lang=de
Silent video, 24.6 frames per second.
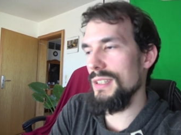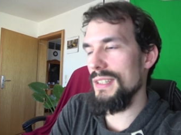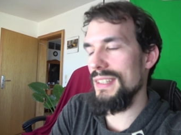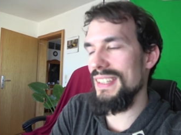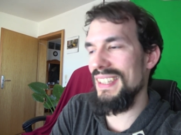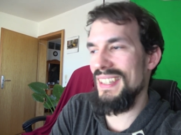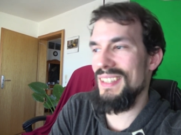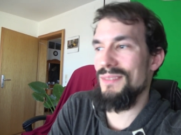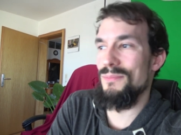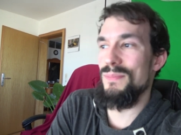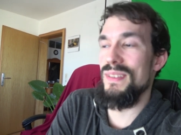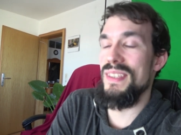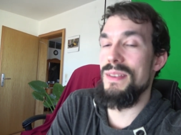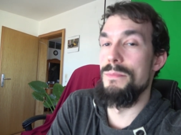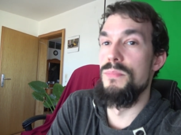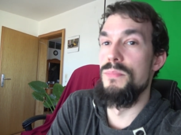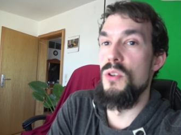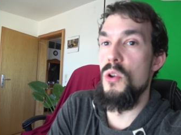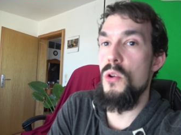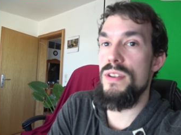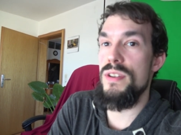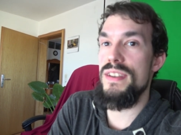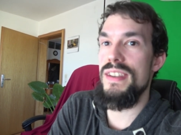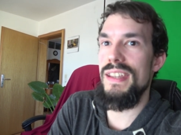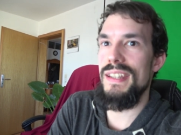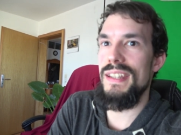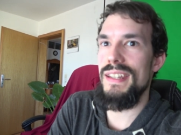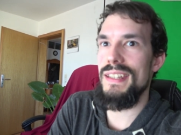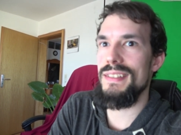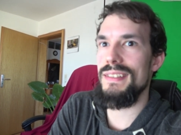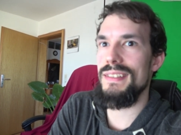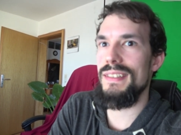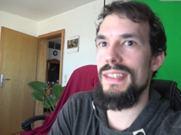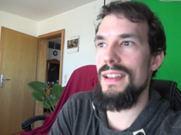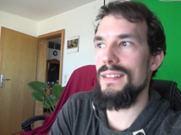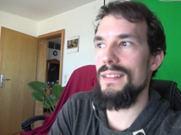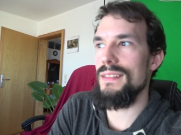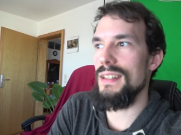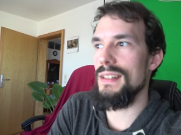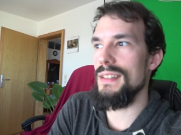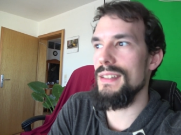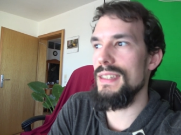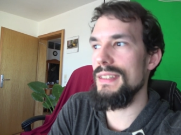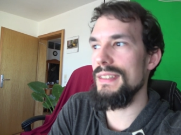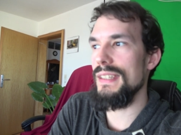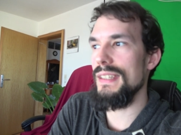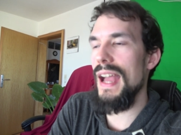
Ist ja so ein bisschen blöd, ne? Dass die, dann geht